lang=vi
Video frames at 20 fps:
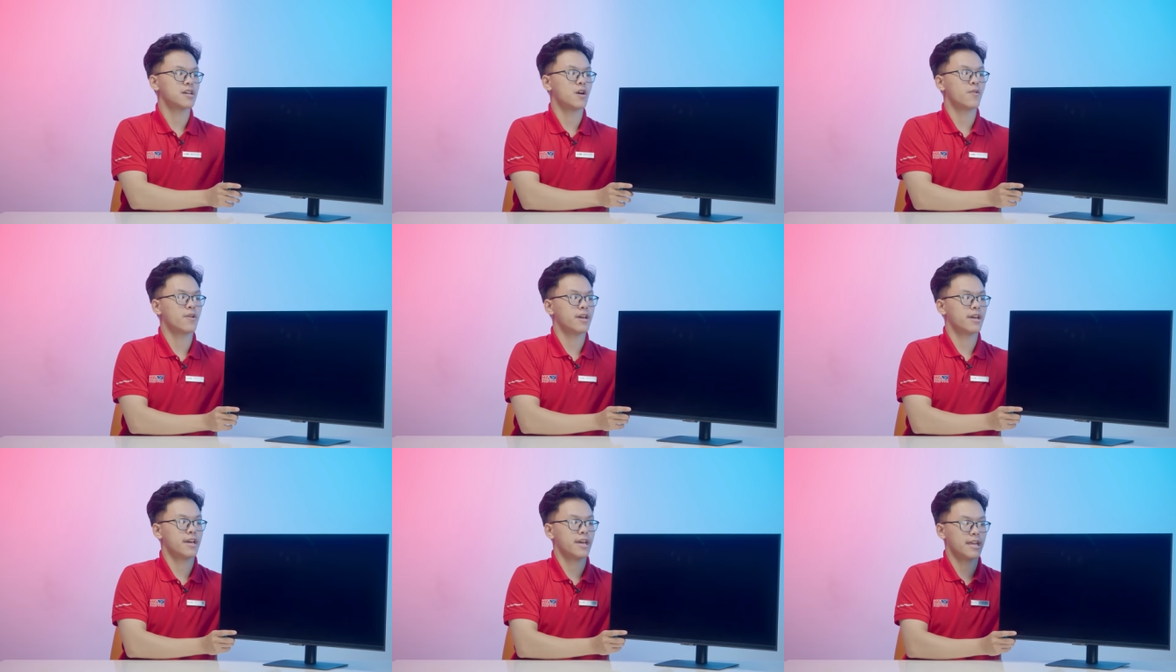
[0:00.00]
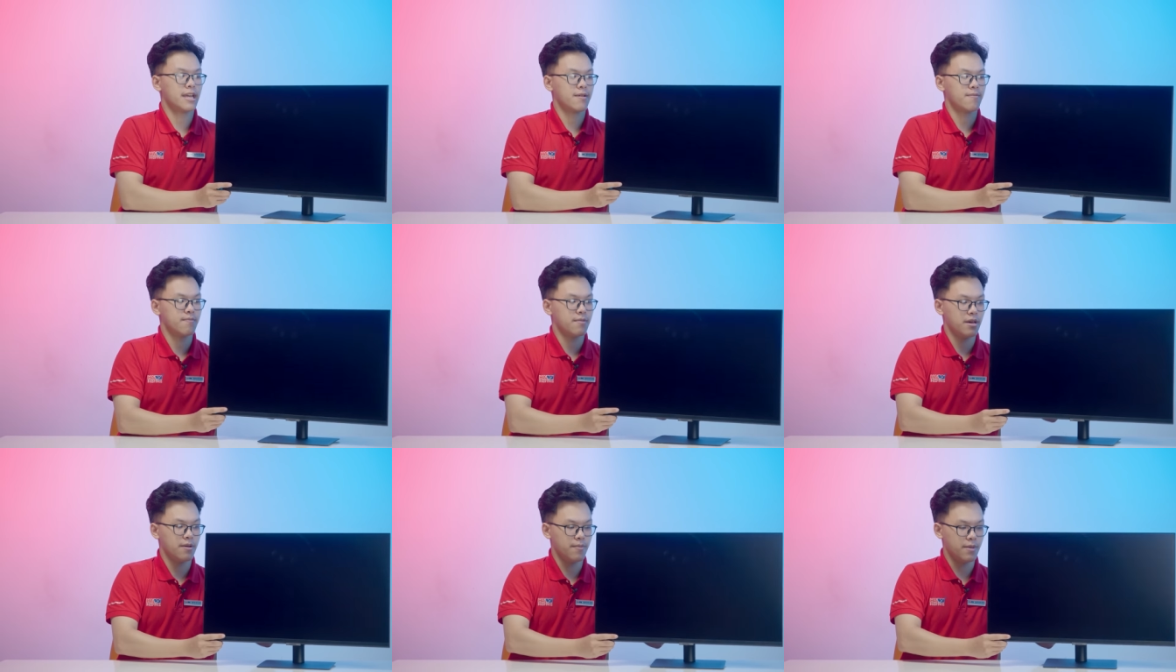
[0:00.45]
sau đây, anh
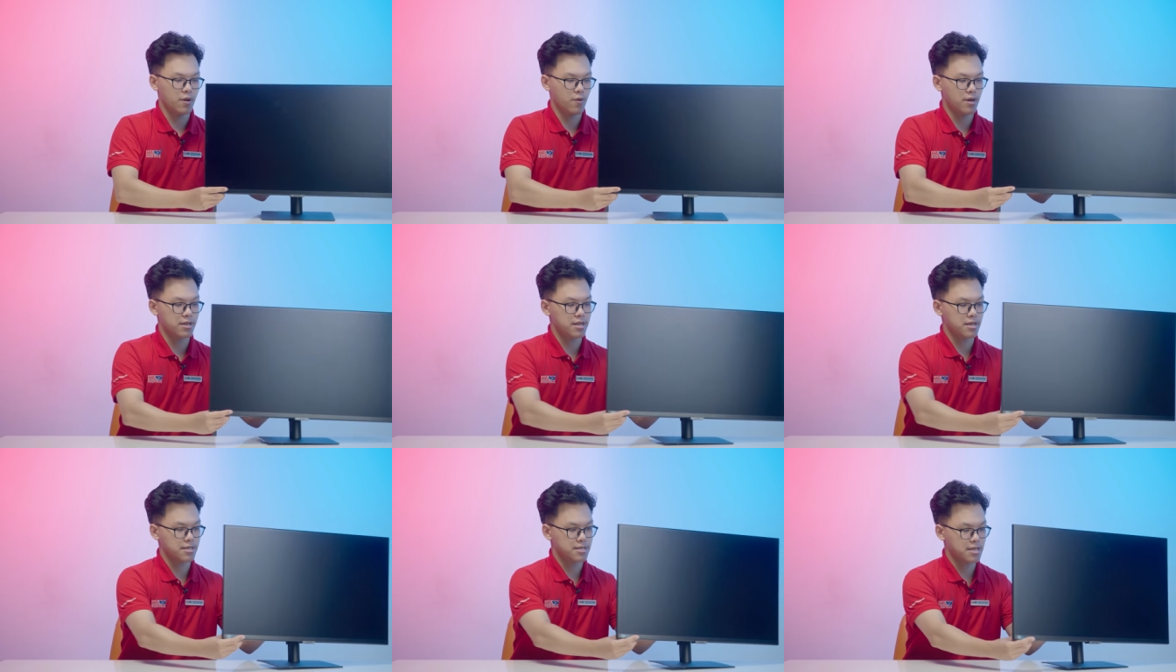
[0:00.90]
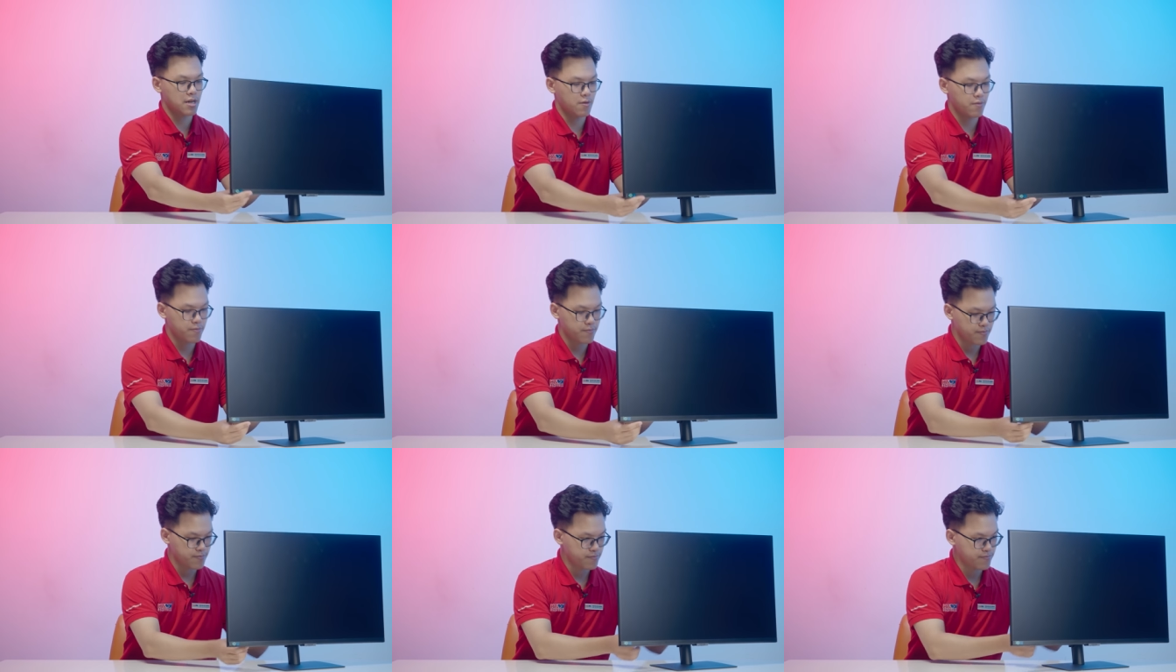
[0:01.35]
em để mình quay ra đằng sau.
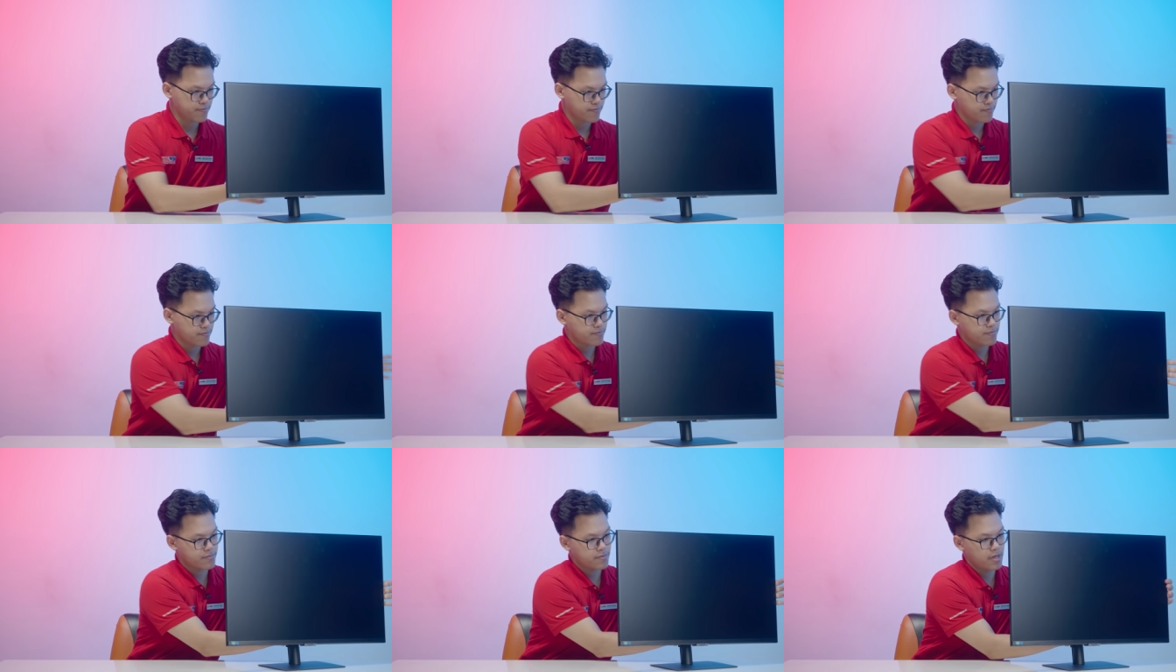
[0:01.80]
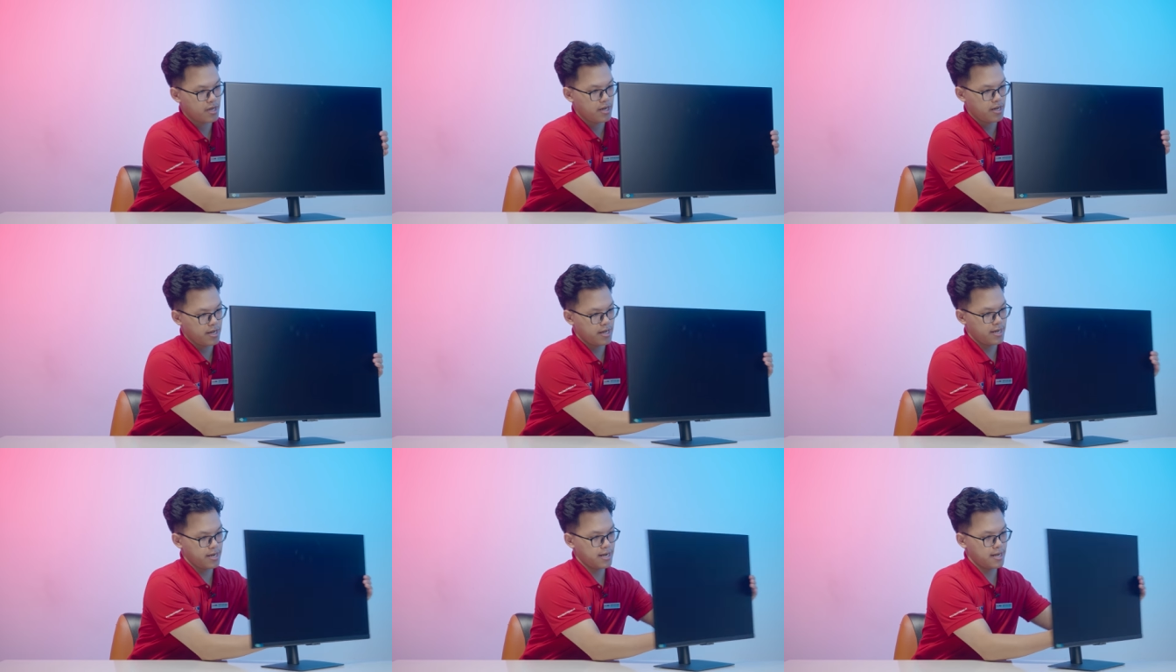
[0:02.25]

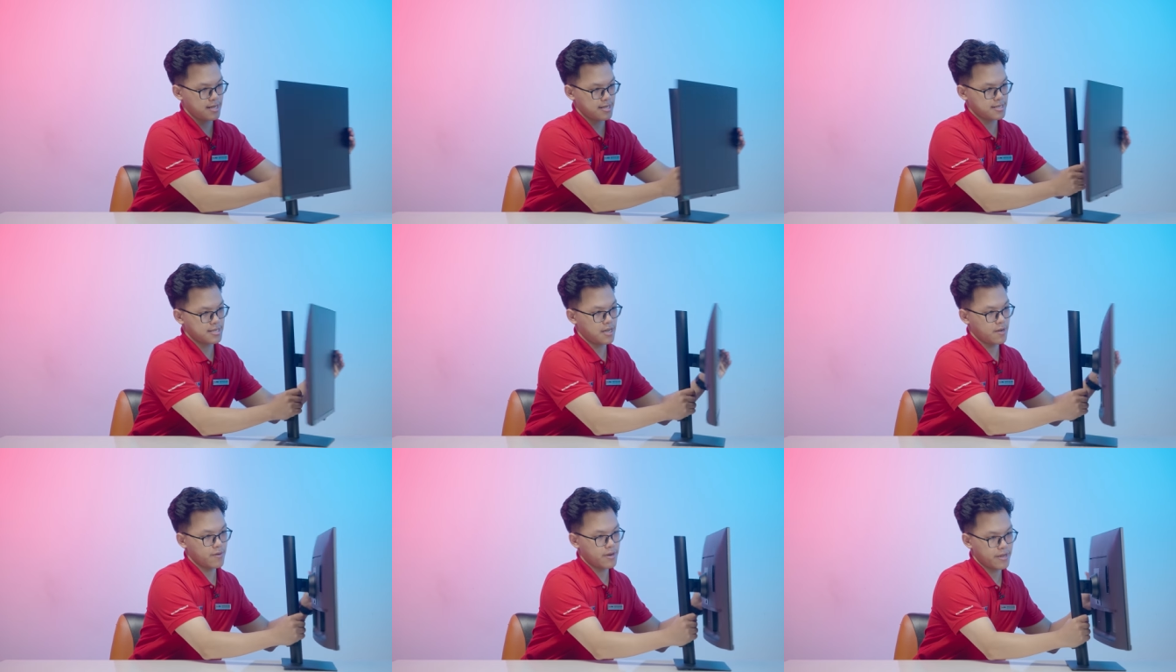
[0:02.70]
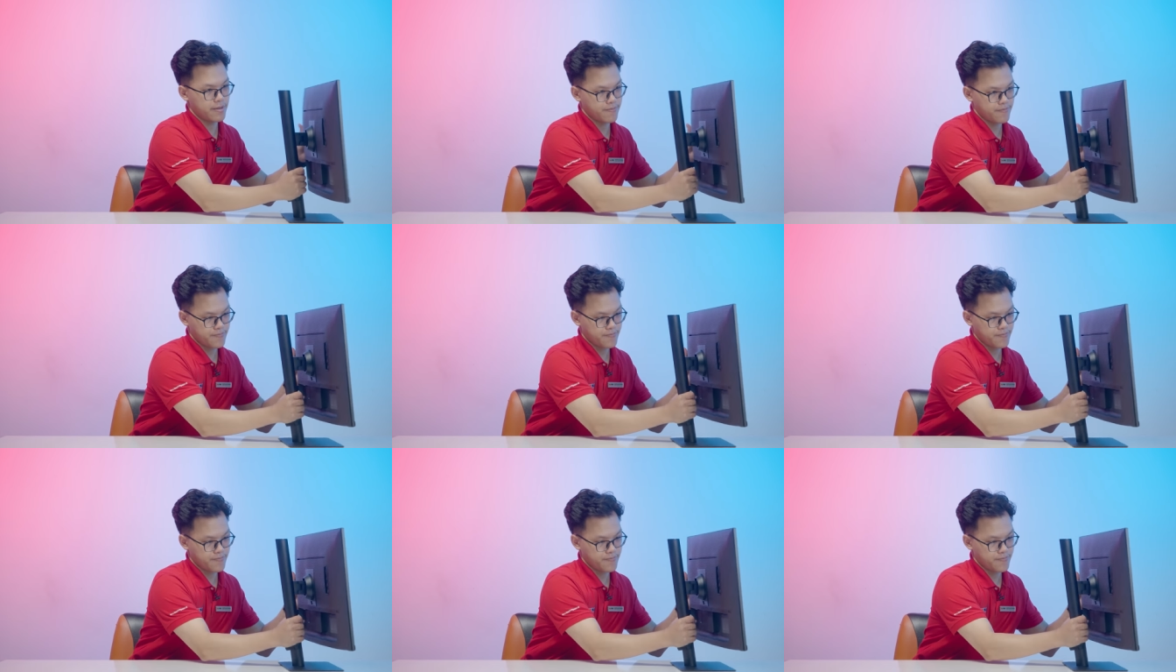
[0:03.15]
Đây, đằng sau đây.